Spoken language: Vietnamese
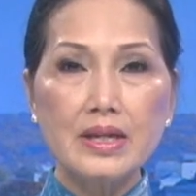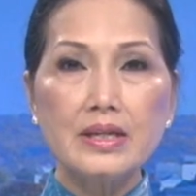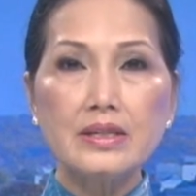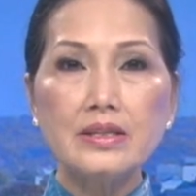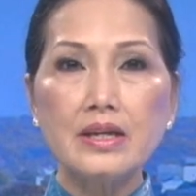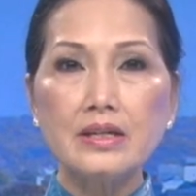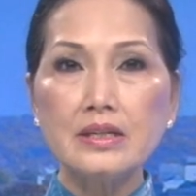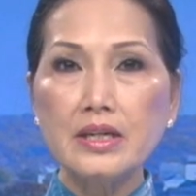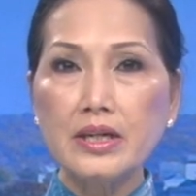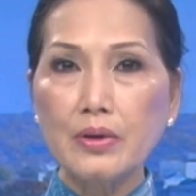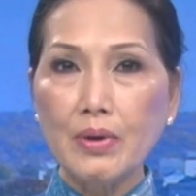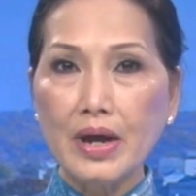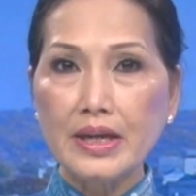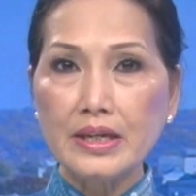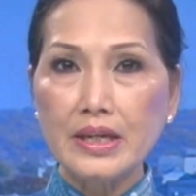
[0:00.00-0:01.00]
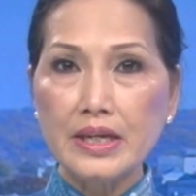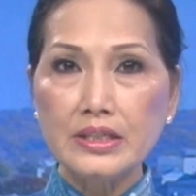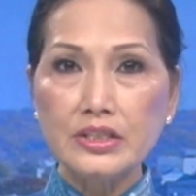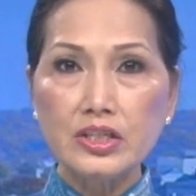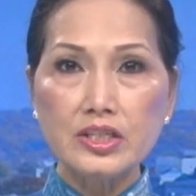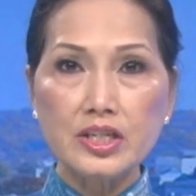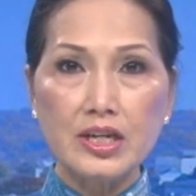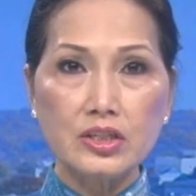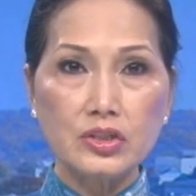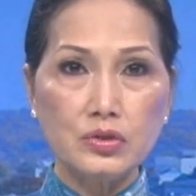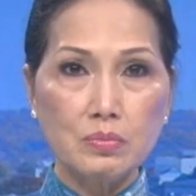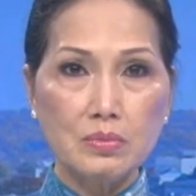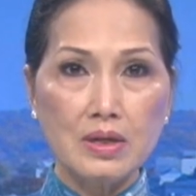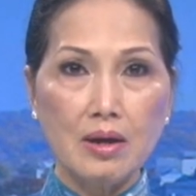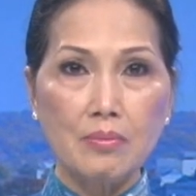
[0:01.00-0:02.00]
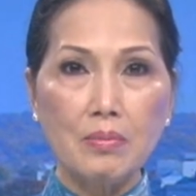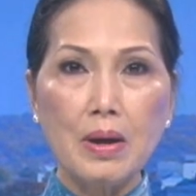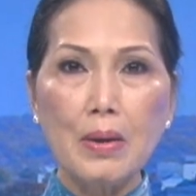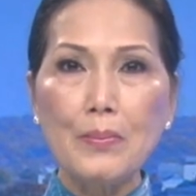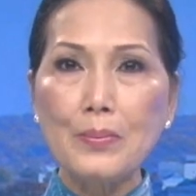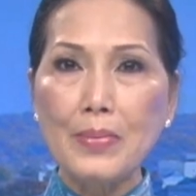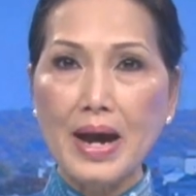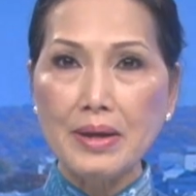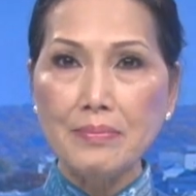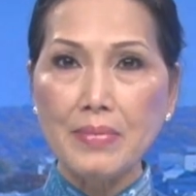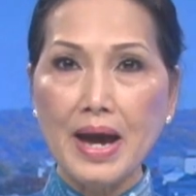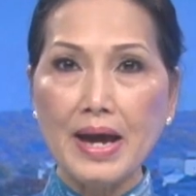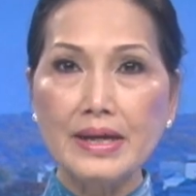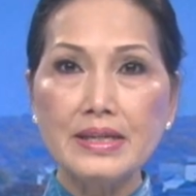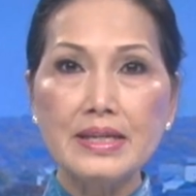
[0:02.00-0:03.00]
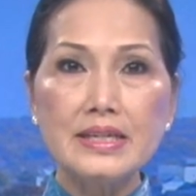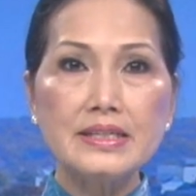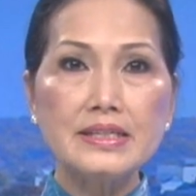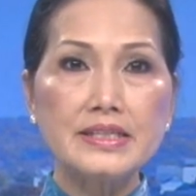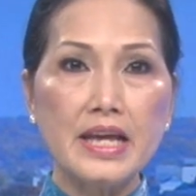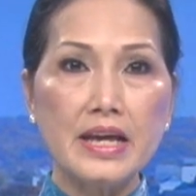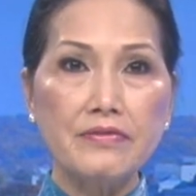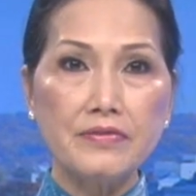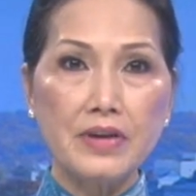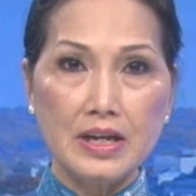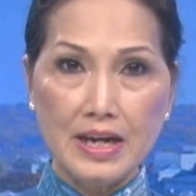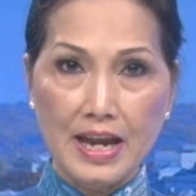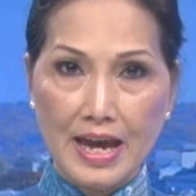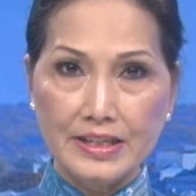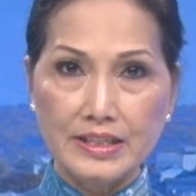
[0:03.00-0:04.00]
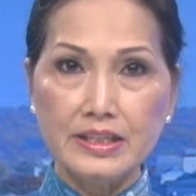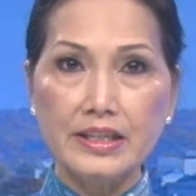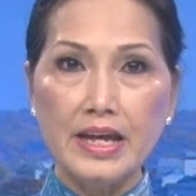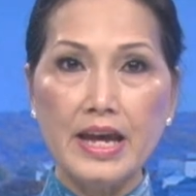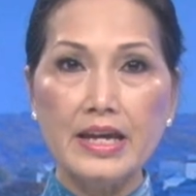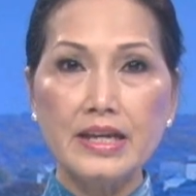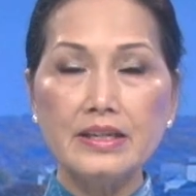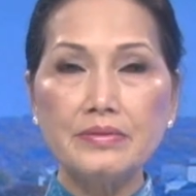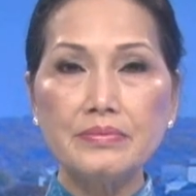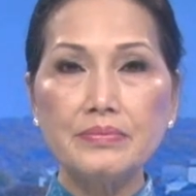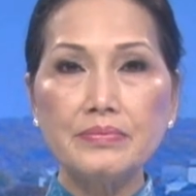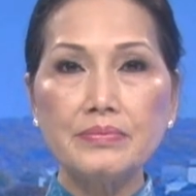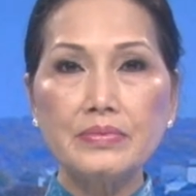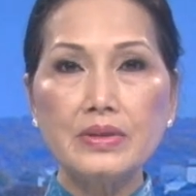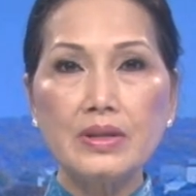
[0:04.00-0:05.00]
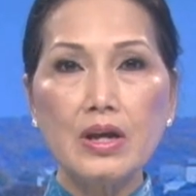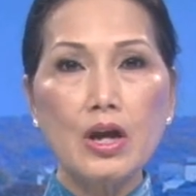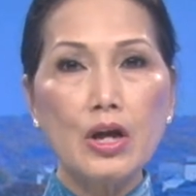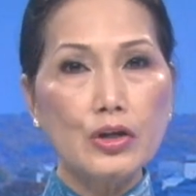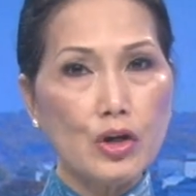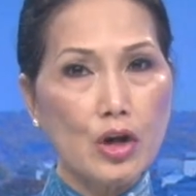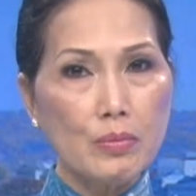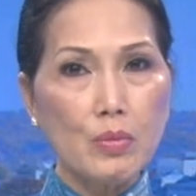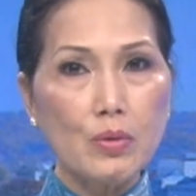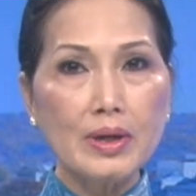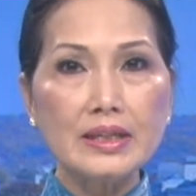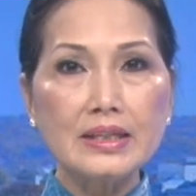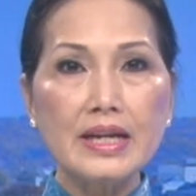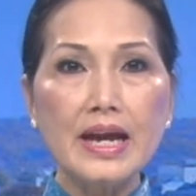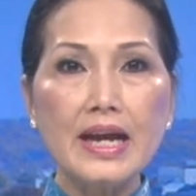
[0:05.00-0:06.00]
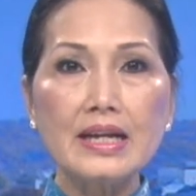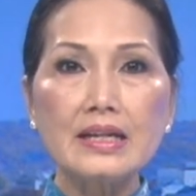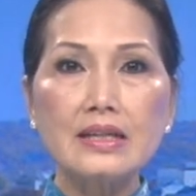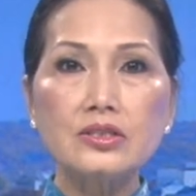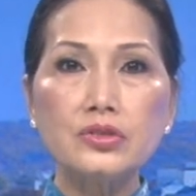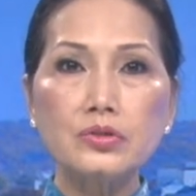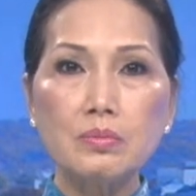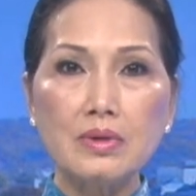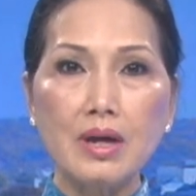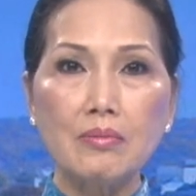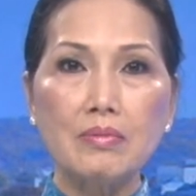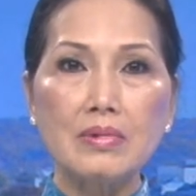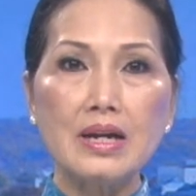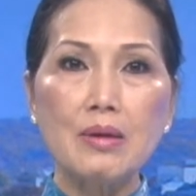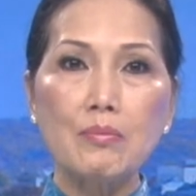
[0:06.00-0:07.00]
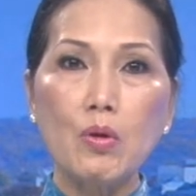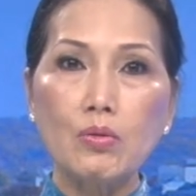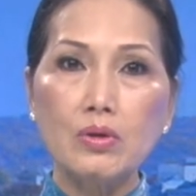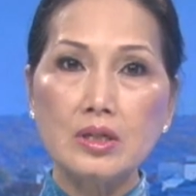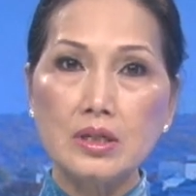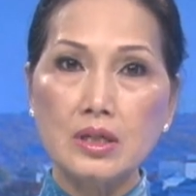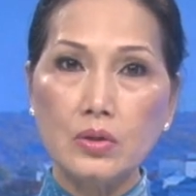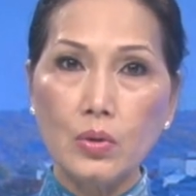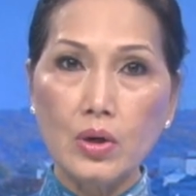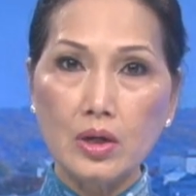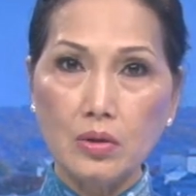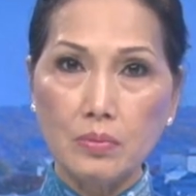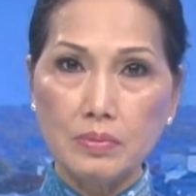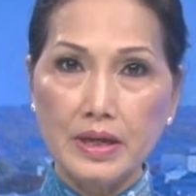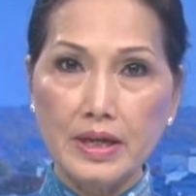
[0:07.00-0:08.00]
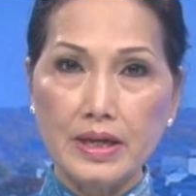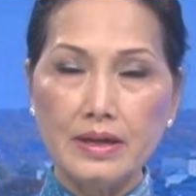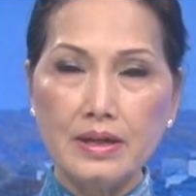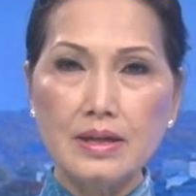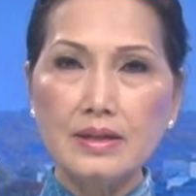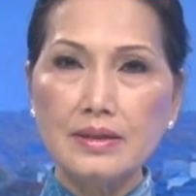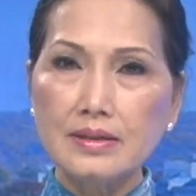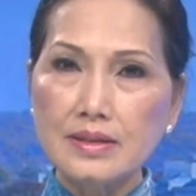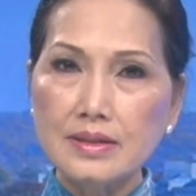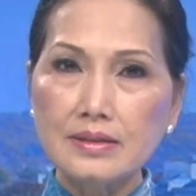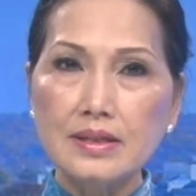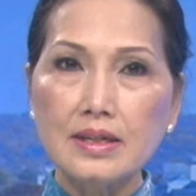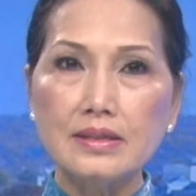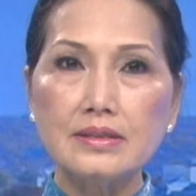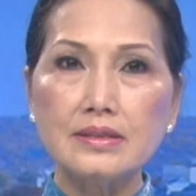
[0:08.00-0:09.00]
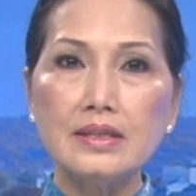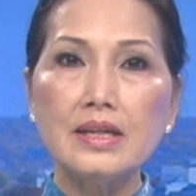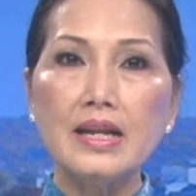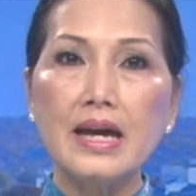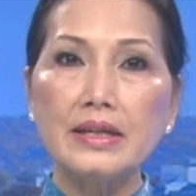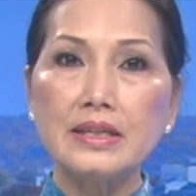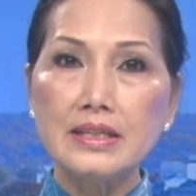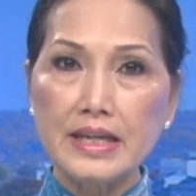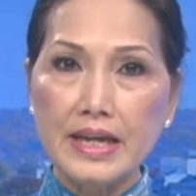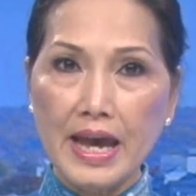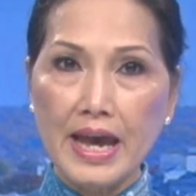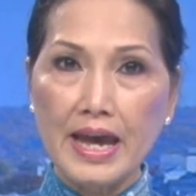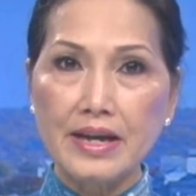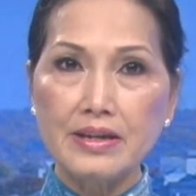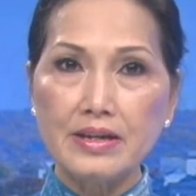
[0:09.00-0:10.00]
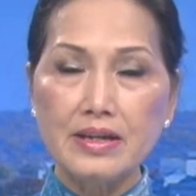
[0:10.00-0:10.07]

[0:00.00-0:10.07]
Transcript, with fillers: những người hoài nghi cho rằng Trung Cộng mãi mãi sẽ vẫn là như thế. Nói một cách khác, Trung Cộng là một cường quốc lục địa, tương tự như là nước Nga.